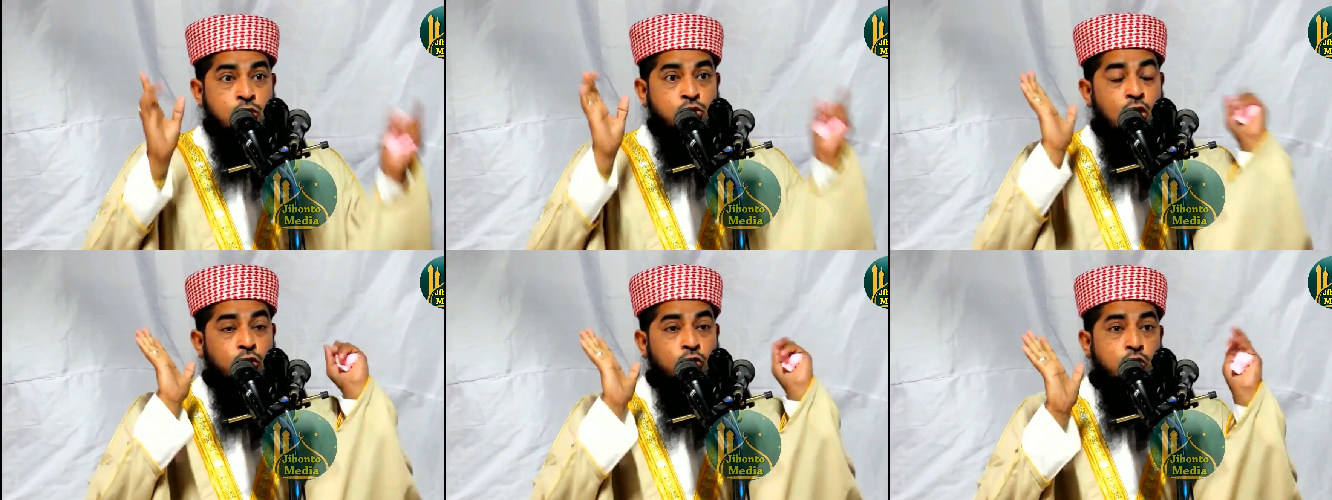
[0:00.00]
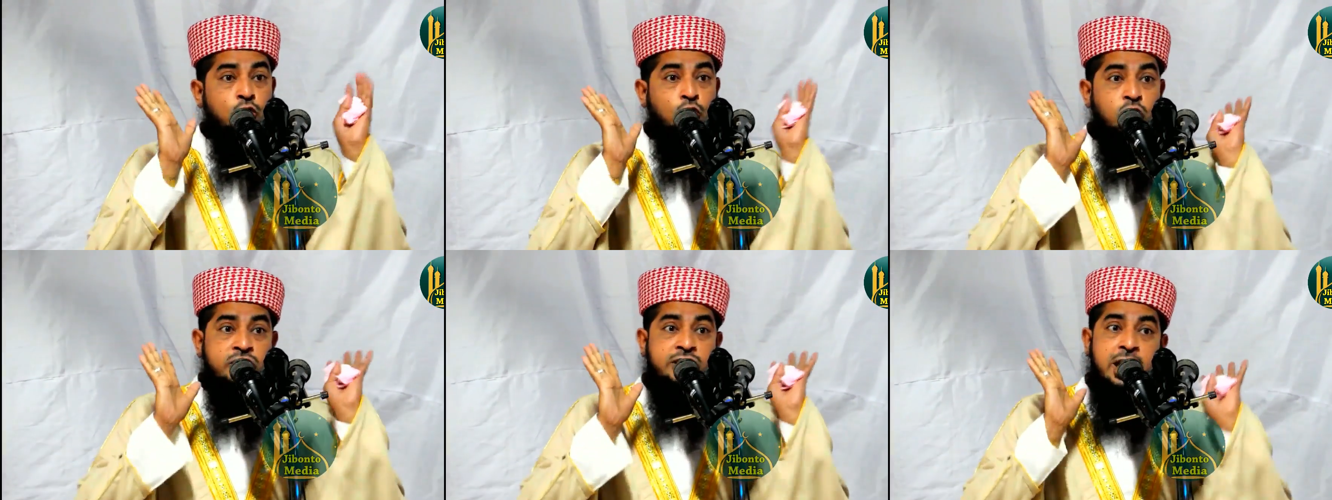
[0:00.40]

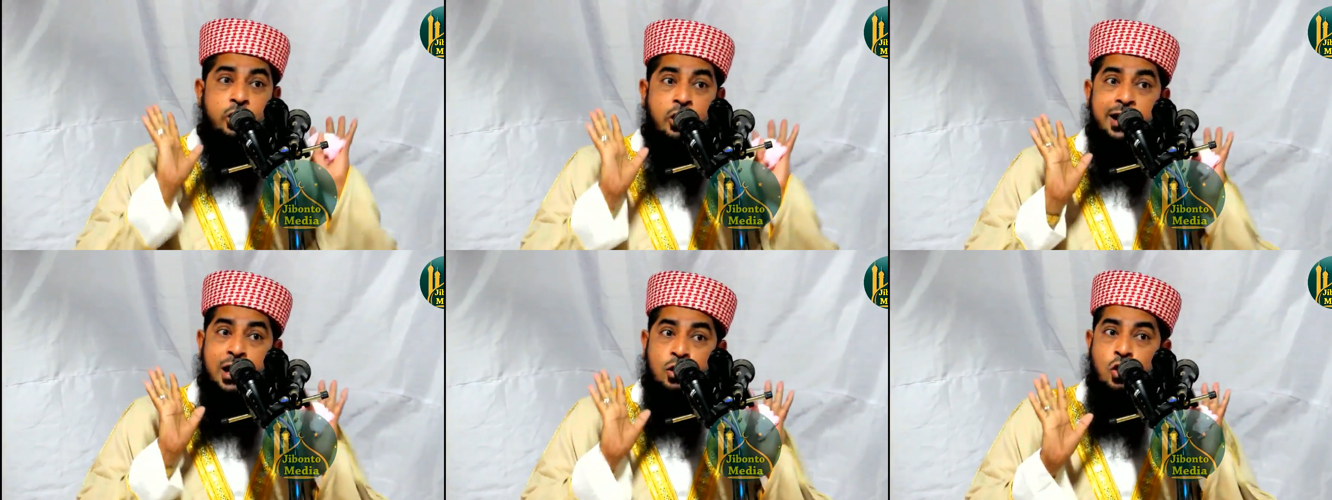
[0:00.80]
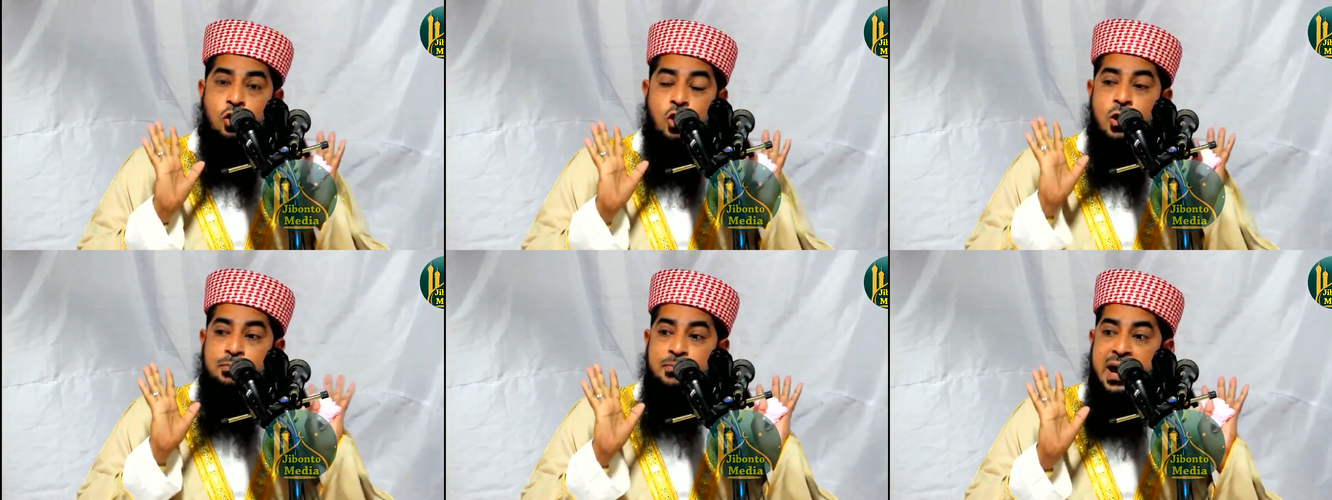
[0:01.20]
যতটুকু যে কটা
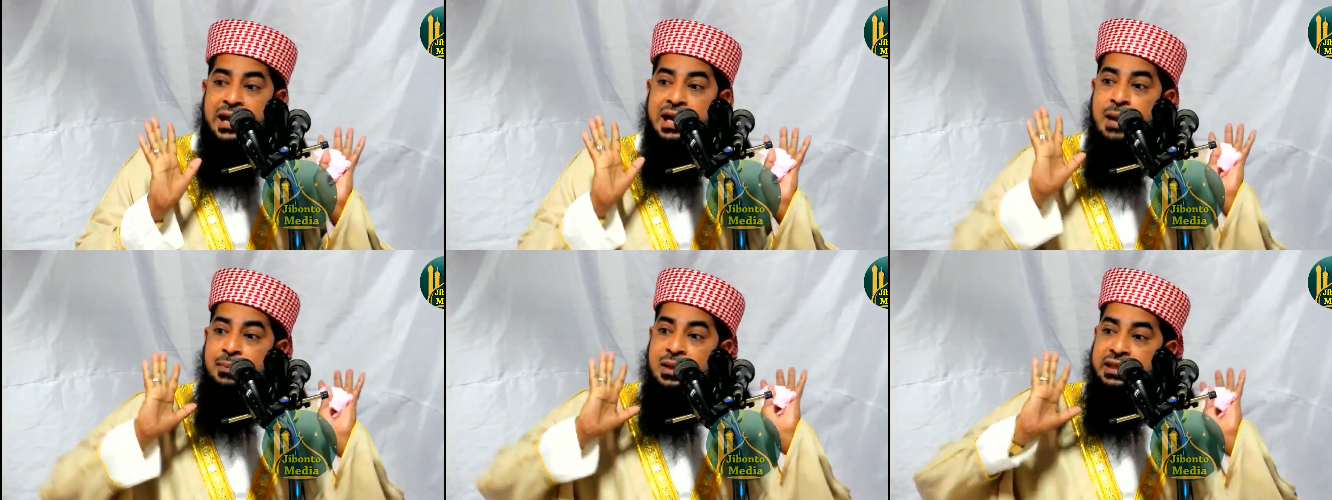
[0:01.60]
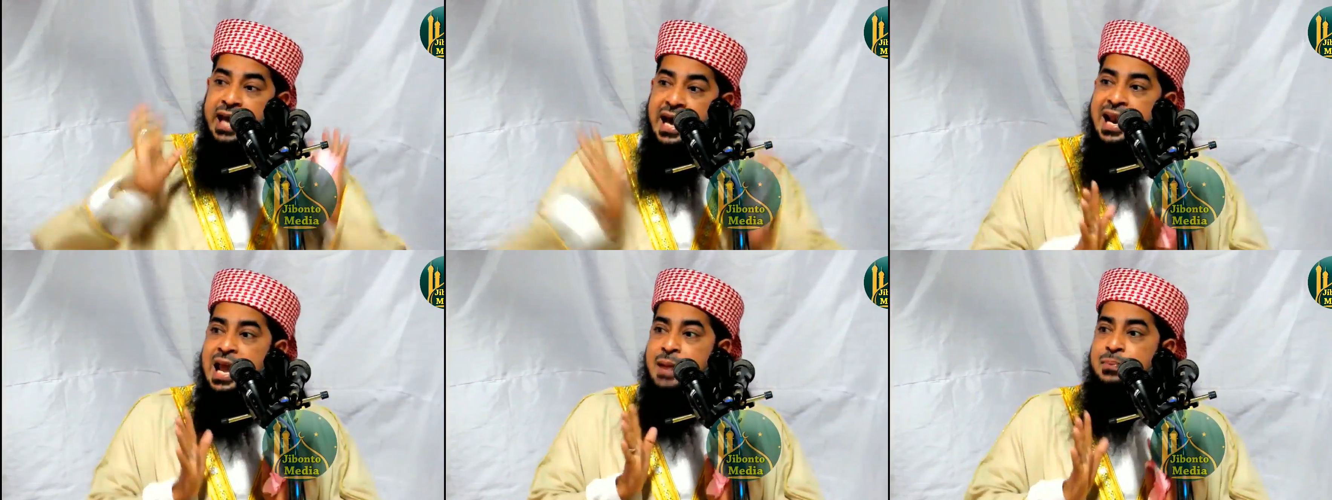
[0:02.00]
রোকন পারেন আপনি
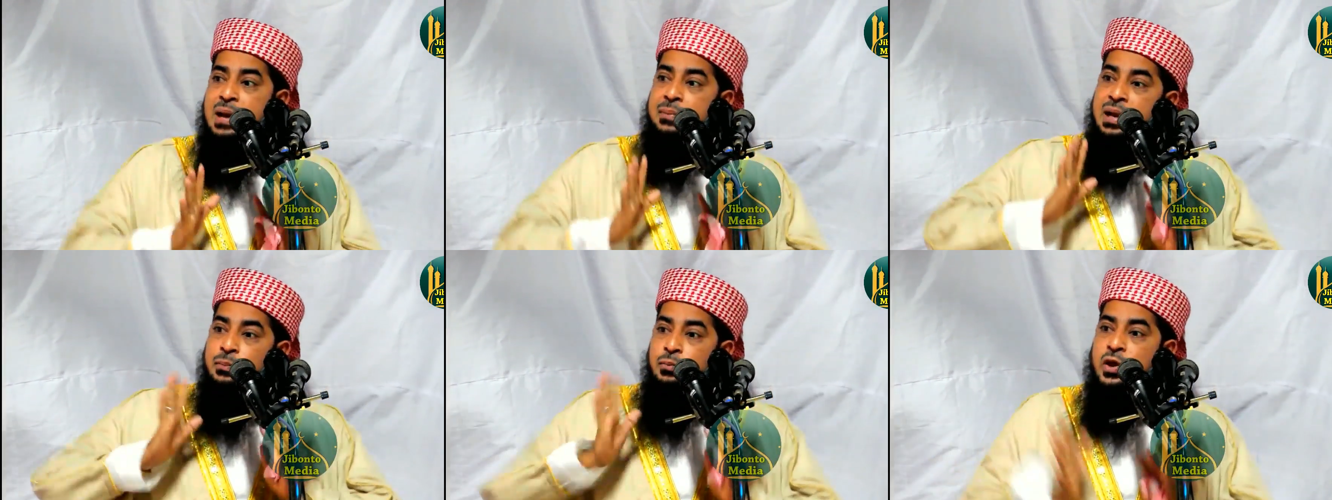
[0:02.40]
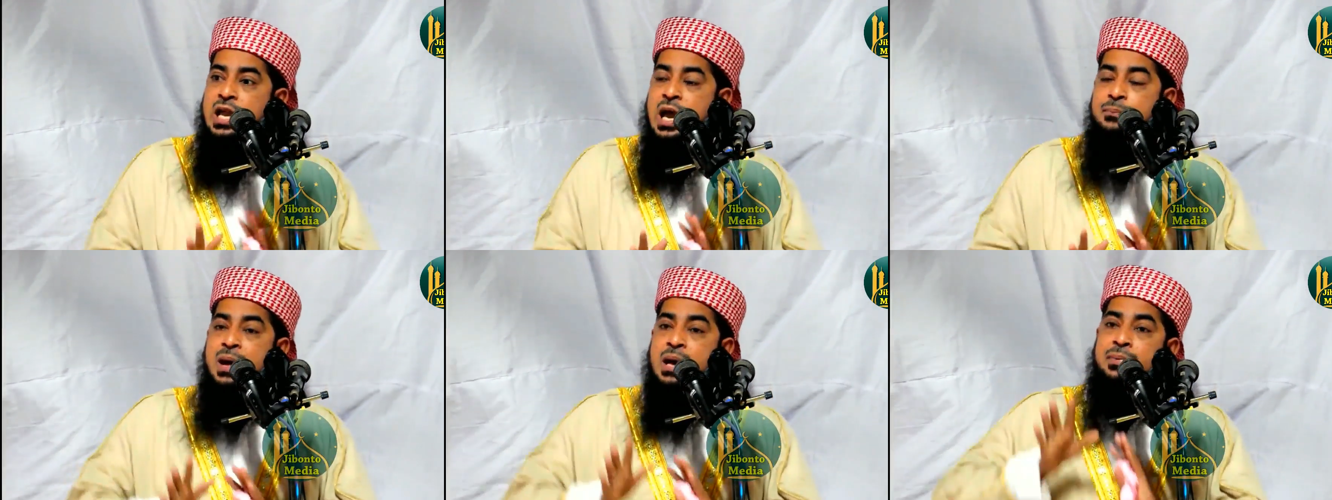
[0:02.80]
দাঁড়ায় পারবেন
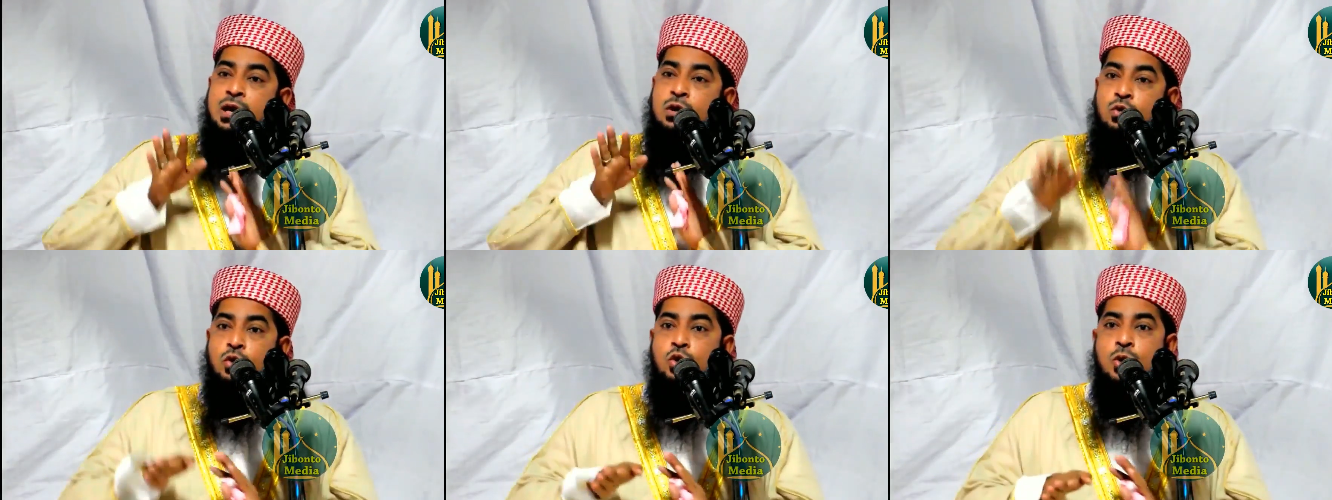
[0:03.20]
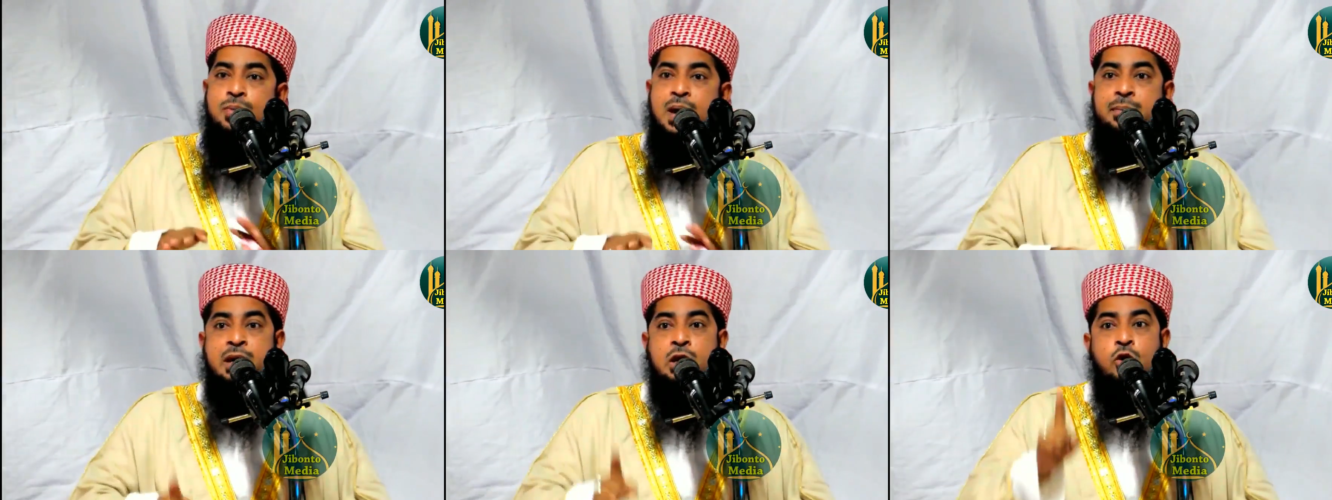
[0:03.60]
বইয়া পারবেন রুকু
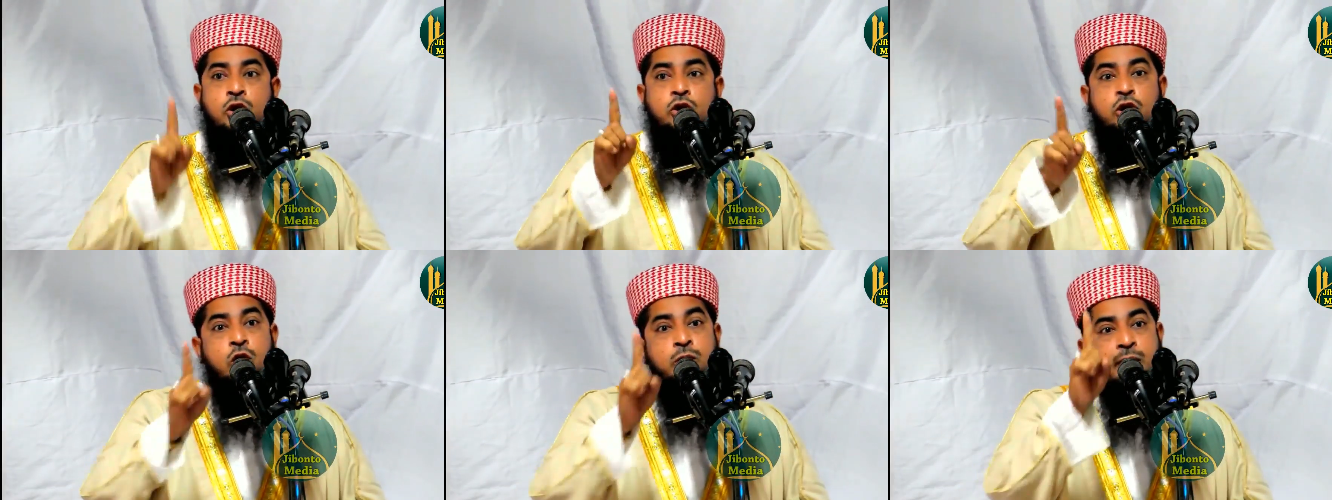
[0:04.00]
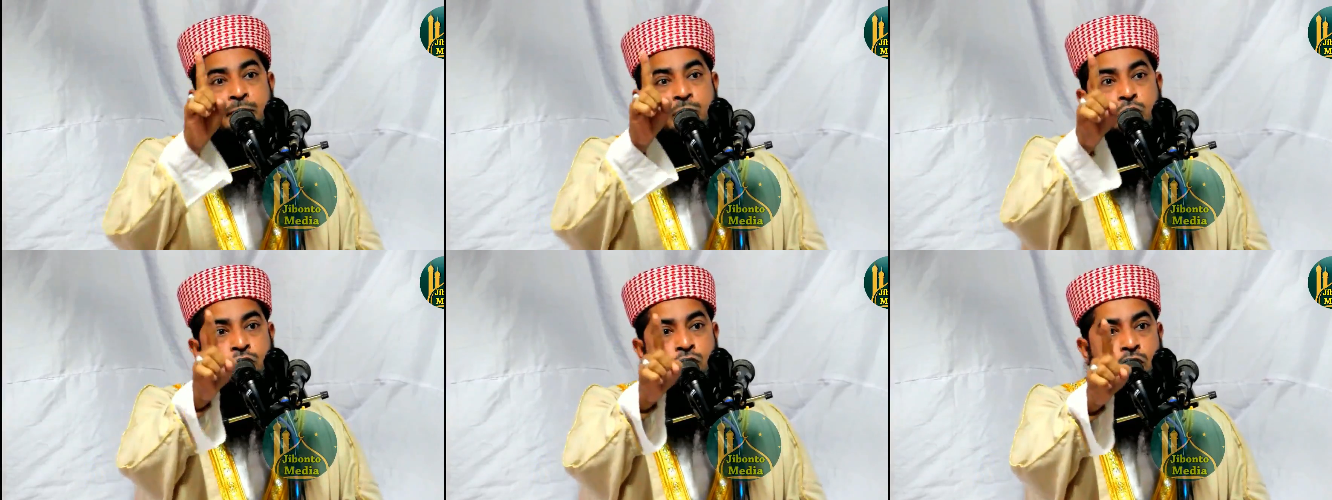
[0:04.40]
পারবেন ওই কটা ওইভাবে
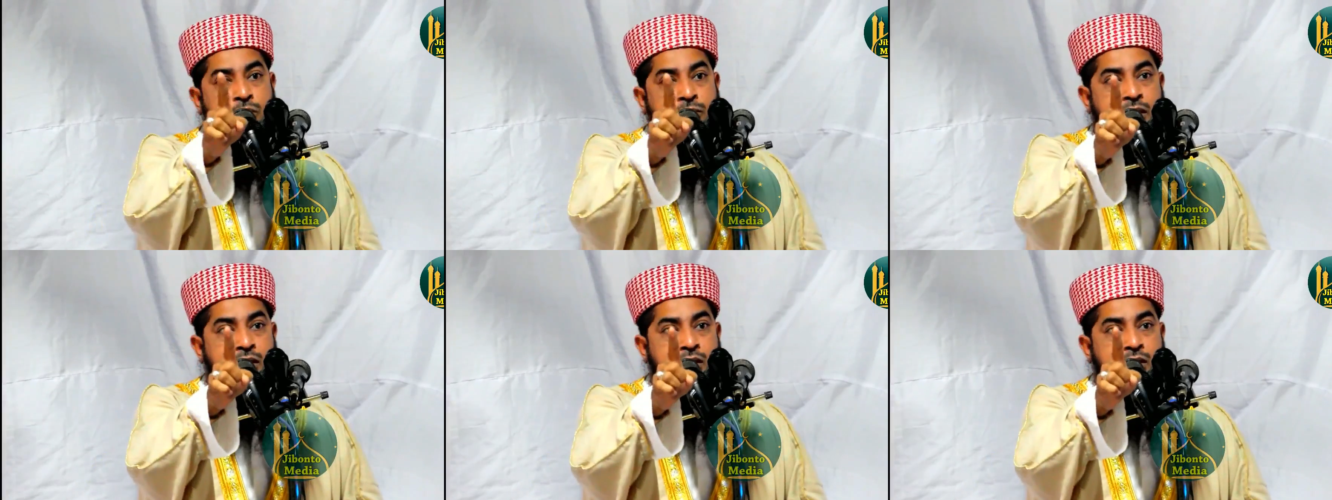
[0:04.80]
করতে হবে